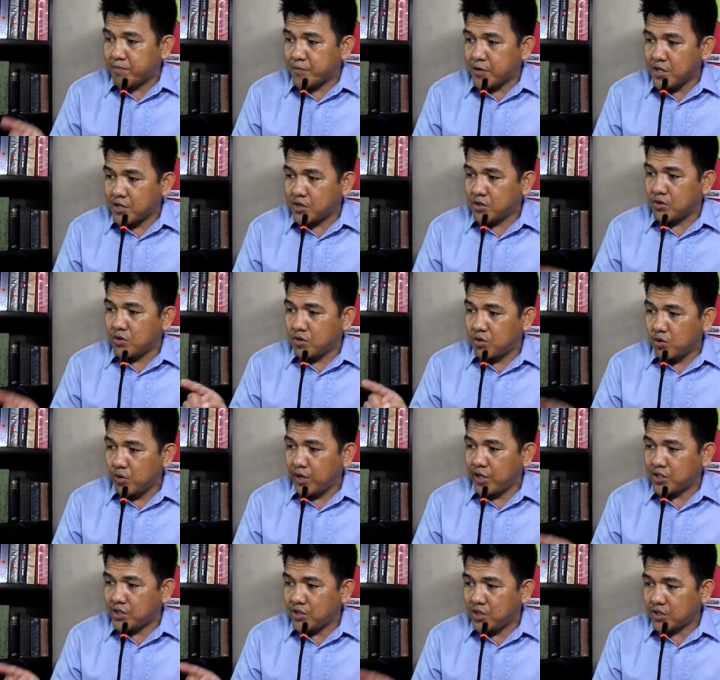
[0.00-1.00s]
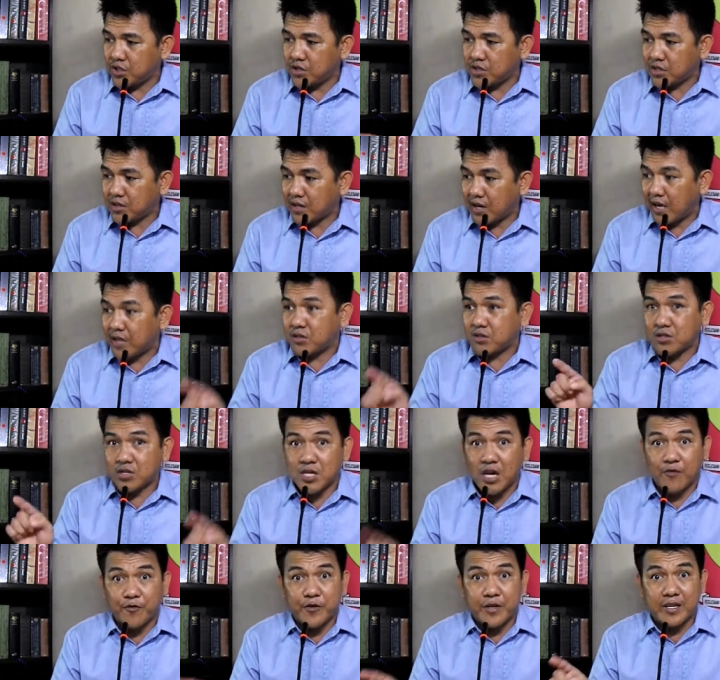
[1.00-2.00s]
person who is Jesus Christ
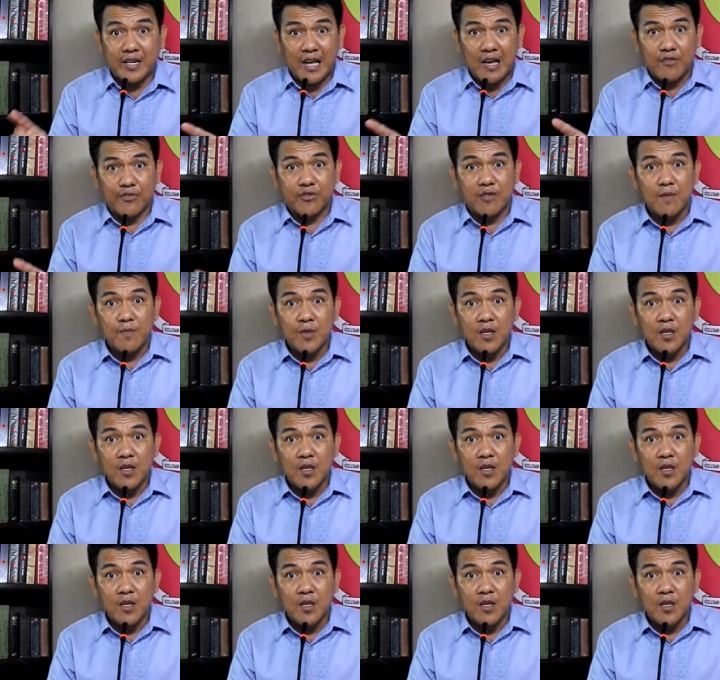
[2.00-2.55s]
suffered death.